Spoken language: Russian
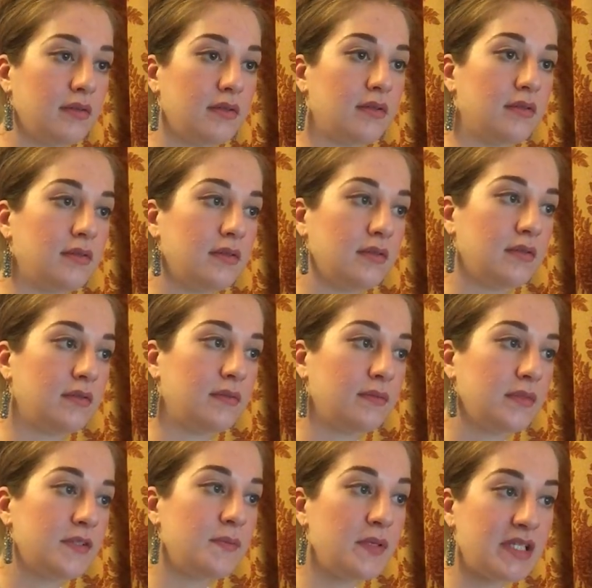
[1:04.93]
э,
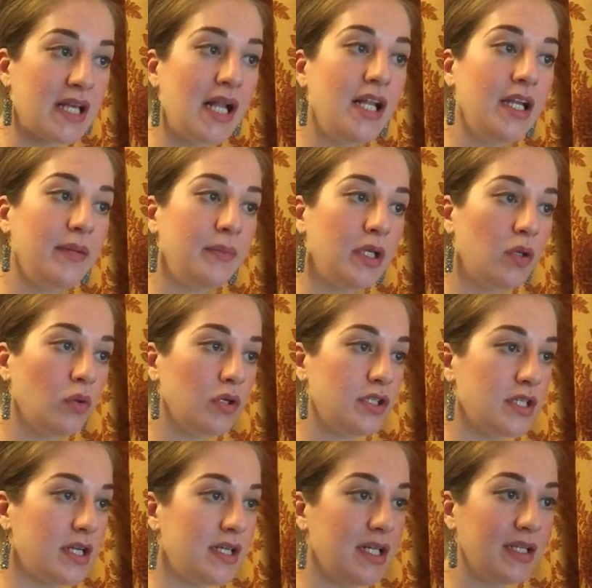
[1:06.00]
специальная
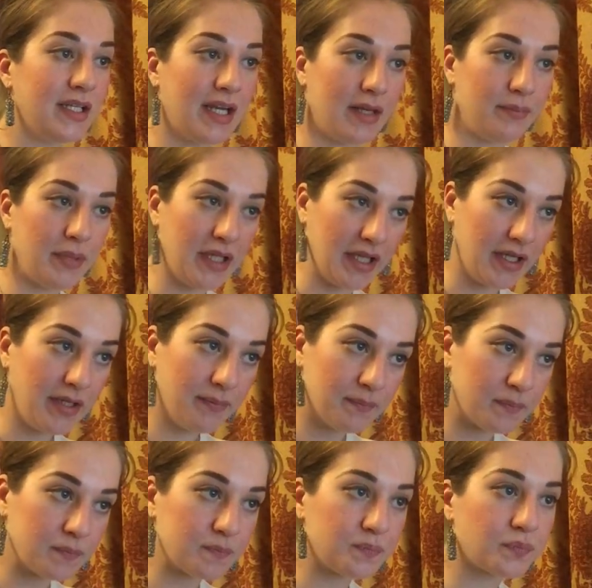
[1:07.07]
мелодия для дробей.
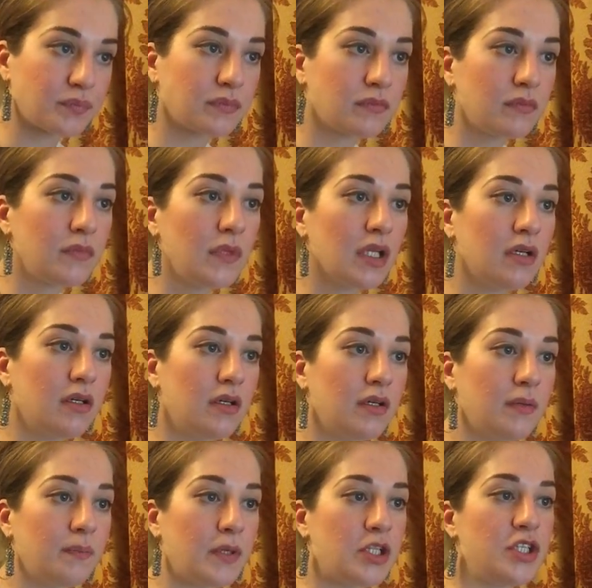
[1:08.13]

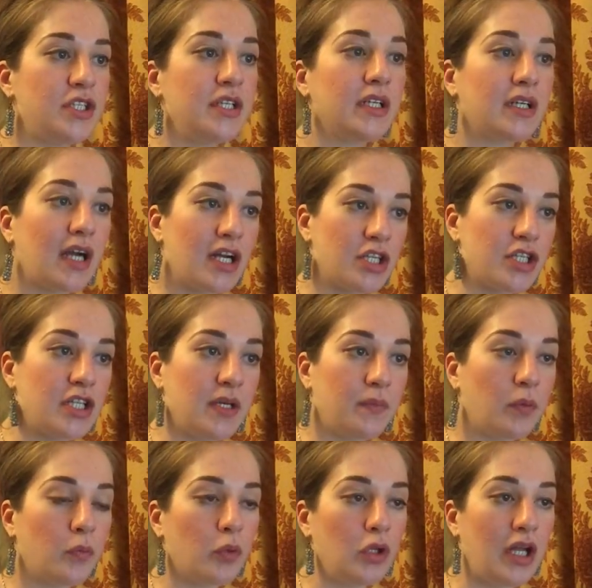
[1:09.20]
Э, почти каждая
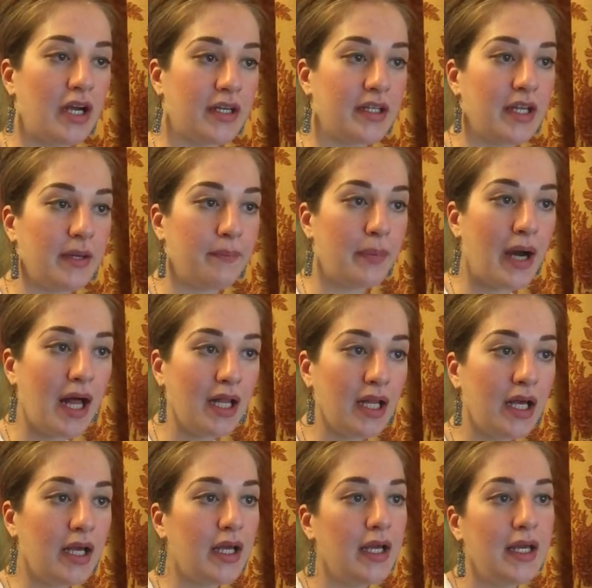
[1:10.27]
популярная
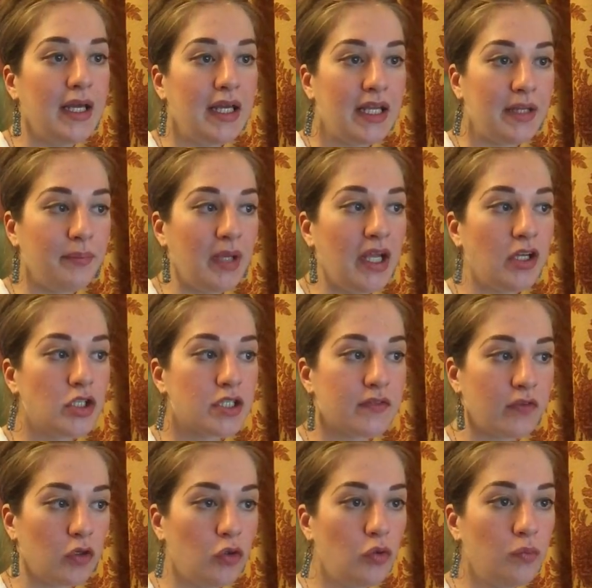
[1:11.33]
пала имеет
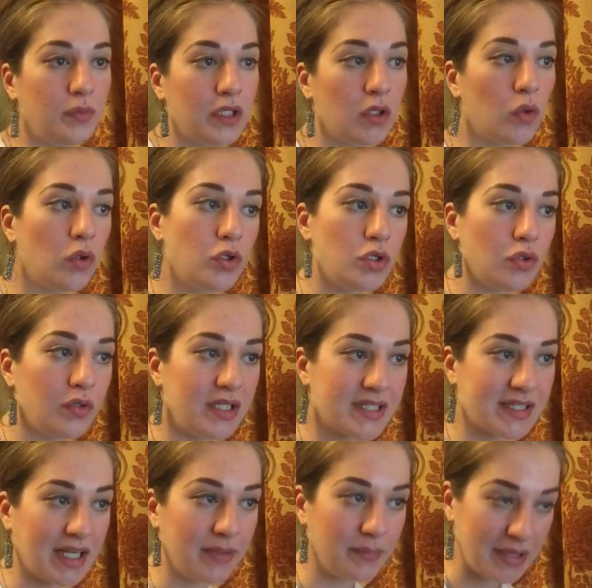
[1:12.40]
свою мелодию
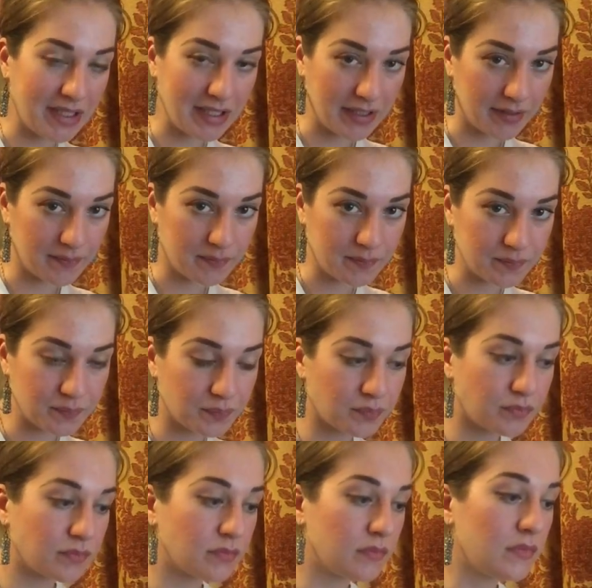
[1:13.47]
эскобилье.
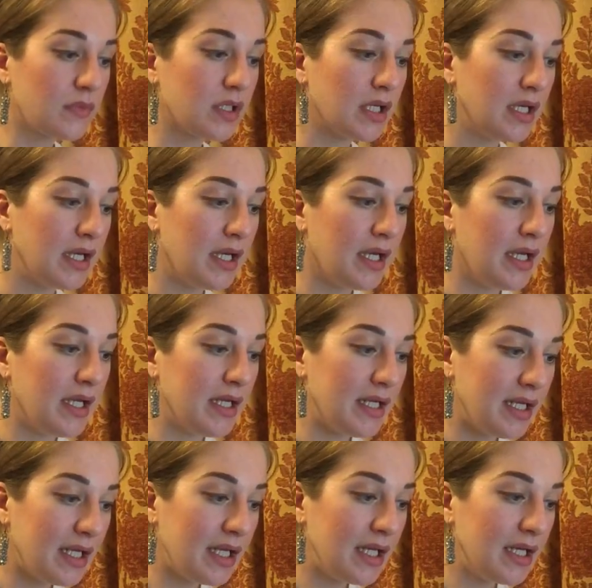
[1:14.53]

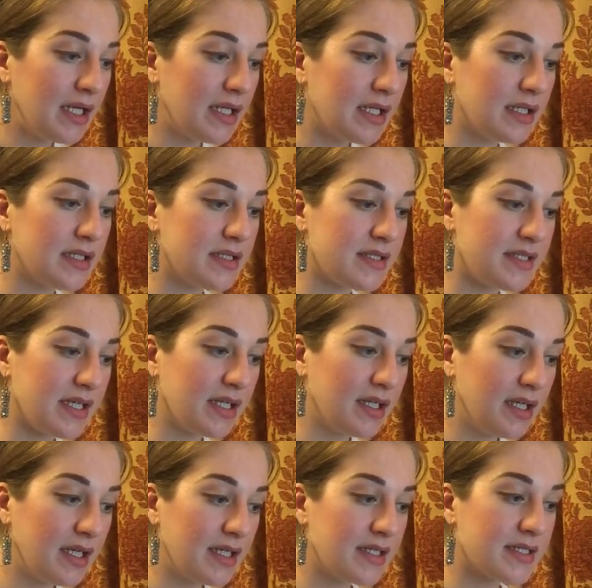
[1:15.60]
Или
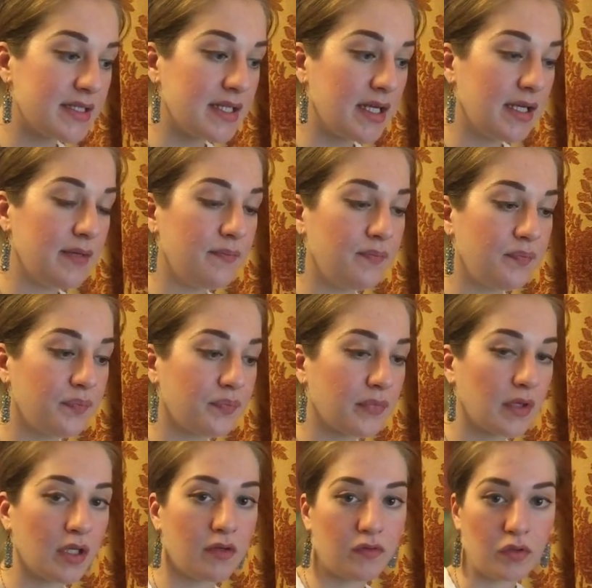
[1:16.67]
делается
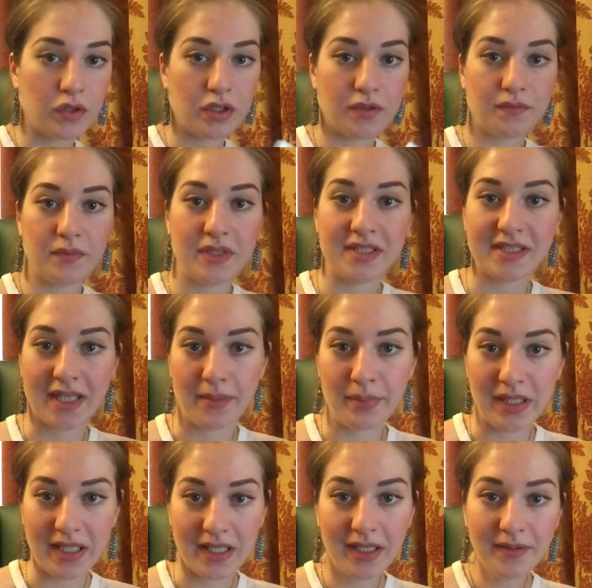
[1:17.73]
вот,
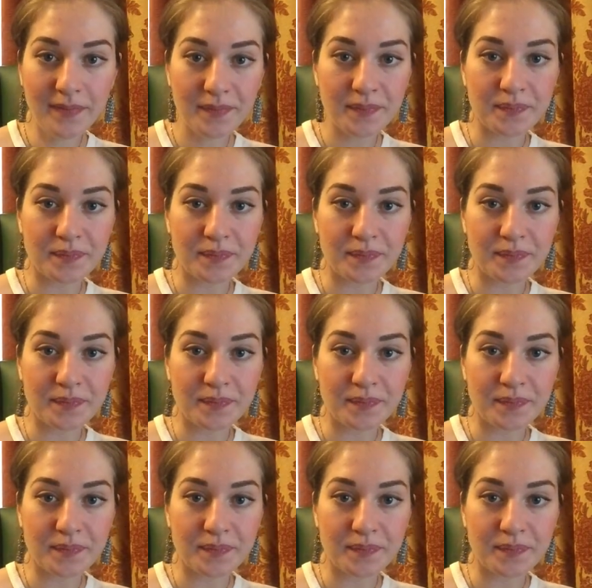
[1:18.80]
эскобрия.